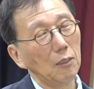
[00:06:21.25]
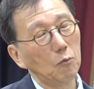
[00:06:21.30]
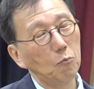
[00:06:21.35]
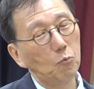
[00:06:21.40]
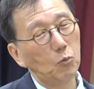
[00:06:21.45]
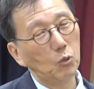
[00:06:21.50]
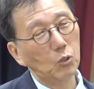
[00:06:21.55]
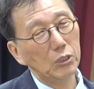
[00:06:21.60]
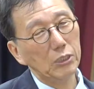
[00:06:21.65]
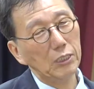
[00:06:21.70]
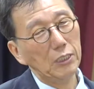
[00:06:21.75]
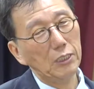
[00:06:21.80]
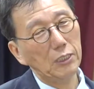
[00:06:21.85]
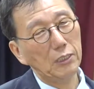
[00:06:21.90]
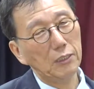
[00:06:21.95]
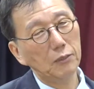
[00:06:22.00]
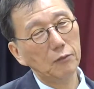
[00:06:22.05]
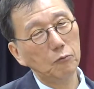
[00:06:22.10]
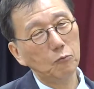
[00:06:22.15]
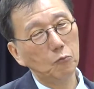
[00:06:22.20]
무엇이
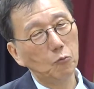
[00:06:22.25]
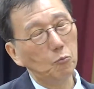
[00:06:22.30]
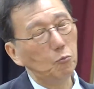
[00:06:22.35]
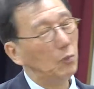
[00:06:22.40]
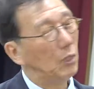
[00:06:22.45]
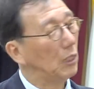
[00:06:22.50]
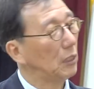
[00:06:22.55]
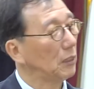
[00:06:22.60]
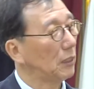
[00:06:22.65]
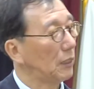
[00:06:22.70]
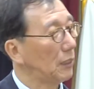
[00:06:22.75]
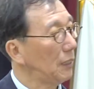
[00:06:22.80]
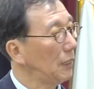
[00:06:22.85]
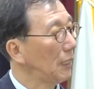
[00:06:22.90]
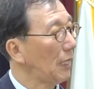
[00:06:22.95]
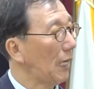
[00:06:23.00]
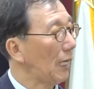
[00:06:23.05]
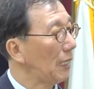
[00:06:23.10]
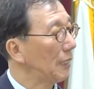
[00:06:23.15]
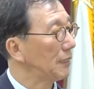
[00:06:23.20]
이런 운명들을
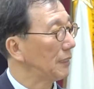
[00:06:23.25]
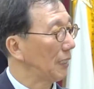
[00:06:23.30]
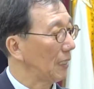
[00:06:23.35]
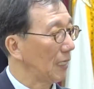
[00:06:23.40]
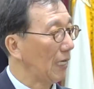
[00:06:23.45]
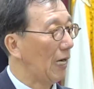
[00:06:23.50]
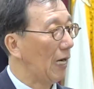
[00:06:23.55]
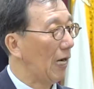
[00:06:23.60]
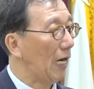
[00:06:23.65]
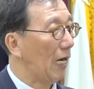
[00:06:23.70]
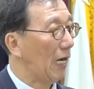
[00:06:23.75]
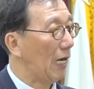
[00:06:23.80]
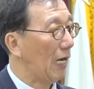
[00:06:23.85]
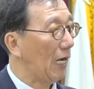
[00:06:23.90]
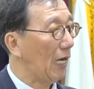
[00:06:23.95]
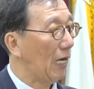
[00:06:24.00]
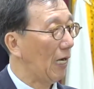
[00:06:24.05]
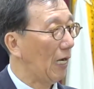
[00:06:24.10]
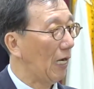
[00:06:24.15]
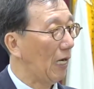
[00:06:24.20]
갈랐을까?
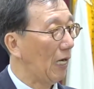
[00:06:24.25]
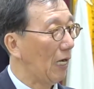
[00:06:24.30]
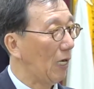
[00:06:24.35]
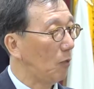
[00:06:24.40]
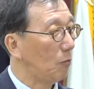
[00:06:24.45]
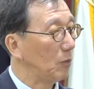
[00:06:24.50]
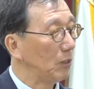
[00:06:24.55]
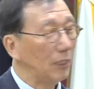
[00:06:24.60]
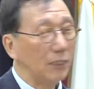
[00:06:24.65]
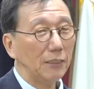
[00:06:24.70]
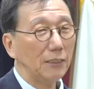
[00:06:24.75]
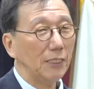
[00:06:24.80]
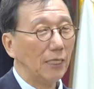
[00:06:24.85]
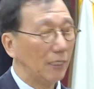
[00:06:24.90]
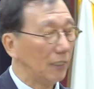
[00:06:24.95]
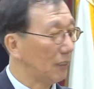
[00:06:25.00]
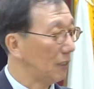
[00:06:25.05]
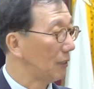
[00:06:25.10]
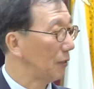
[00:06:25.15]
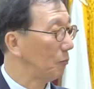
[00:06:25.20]
뭐 이런
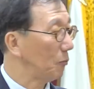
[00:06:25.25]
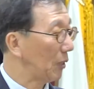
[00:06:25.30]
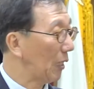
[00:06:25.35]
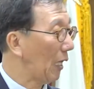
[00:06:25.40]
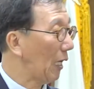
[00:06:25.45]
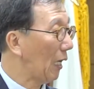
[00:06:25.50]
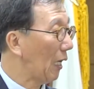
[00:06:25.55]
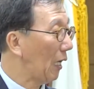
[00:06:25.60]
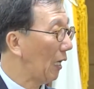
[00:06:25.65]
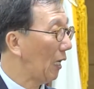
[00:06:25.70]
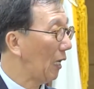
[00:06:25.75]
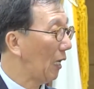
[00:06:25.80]
얘기들입니다.